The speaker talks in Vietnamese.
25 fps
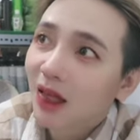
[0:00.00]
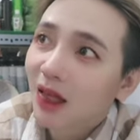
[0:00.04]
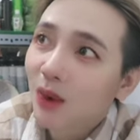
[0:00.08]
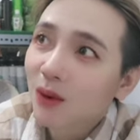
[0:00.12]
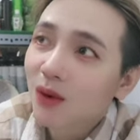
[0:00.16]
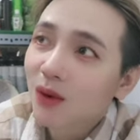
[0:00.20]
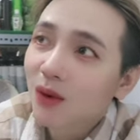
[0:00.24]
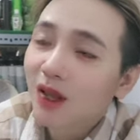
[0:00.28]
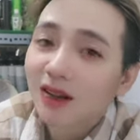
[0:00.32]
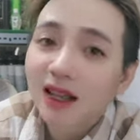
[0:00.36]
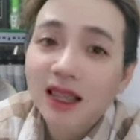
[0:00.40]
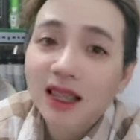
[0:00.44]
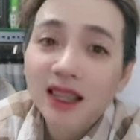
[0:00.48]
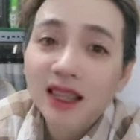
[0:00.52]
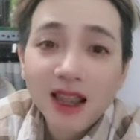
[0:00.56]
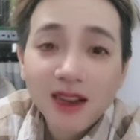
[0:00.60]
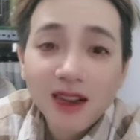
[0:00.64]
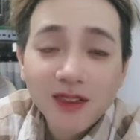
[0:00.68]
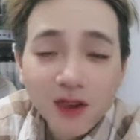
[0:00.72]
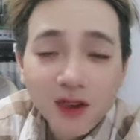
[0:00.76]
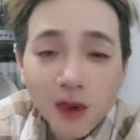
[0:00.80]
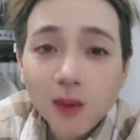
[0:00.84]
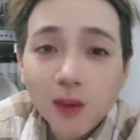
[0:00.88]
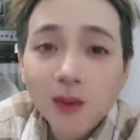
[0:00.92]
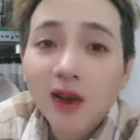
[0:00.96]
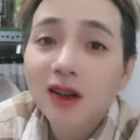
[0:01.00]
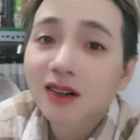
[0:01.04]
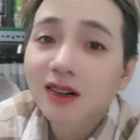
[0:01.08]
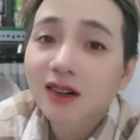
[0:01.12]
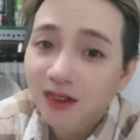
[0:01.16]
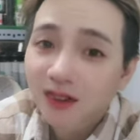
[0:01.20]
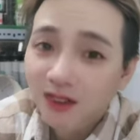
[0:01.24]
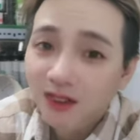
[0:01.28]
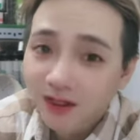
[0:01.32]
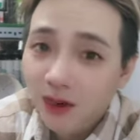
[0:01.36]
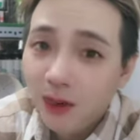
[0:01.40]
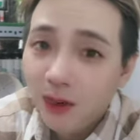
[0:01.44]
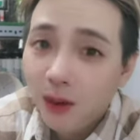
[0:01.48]
kiểu những cái giây phút
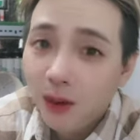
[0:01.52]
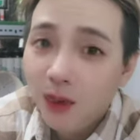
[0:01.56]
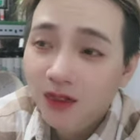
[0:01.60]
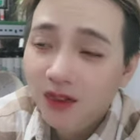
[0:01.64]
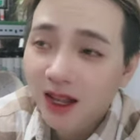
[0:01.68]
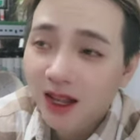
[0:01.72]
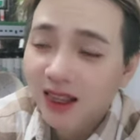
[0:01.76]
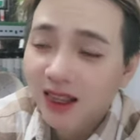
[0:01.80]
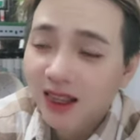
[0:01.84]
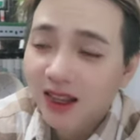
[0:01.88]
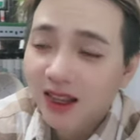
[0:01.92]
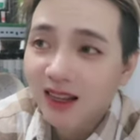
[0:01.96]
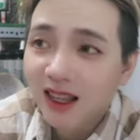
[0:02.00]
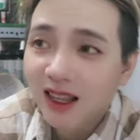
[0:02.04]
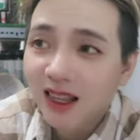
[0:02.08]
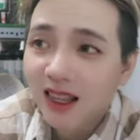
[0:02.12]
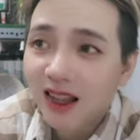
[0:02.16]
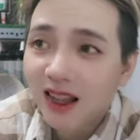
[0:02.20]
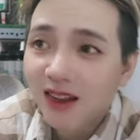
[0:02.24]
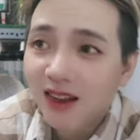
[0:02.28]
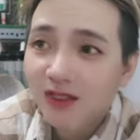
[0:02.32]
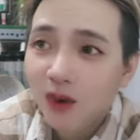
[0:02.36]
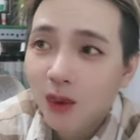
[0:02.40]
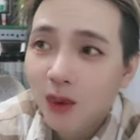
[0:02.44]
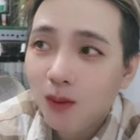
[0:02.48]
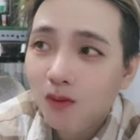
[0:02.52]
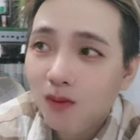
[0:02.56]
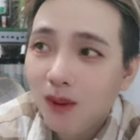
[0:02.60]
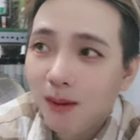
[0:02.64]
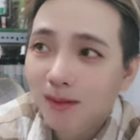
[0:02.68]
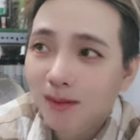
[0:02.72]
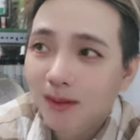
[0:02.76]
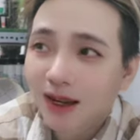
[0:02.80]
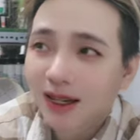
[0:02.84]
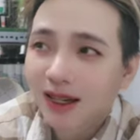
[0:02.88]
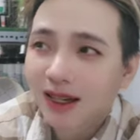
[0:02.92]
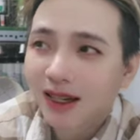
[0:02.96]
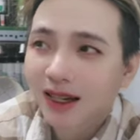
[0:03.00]
rất là vui và những cái giây phút
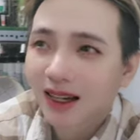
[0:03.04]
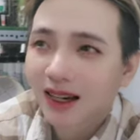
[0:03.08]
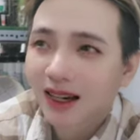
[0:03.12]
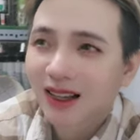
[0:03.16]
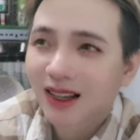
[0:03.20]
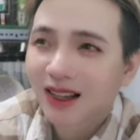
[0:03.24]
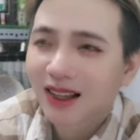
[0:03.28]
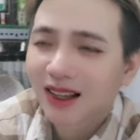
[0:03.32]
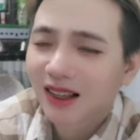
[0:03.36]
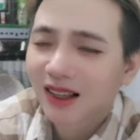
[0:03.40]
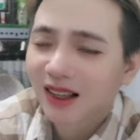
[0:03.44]
mà mình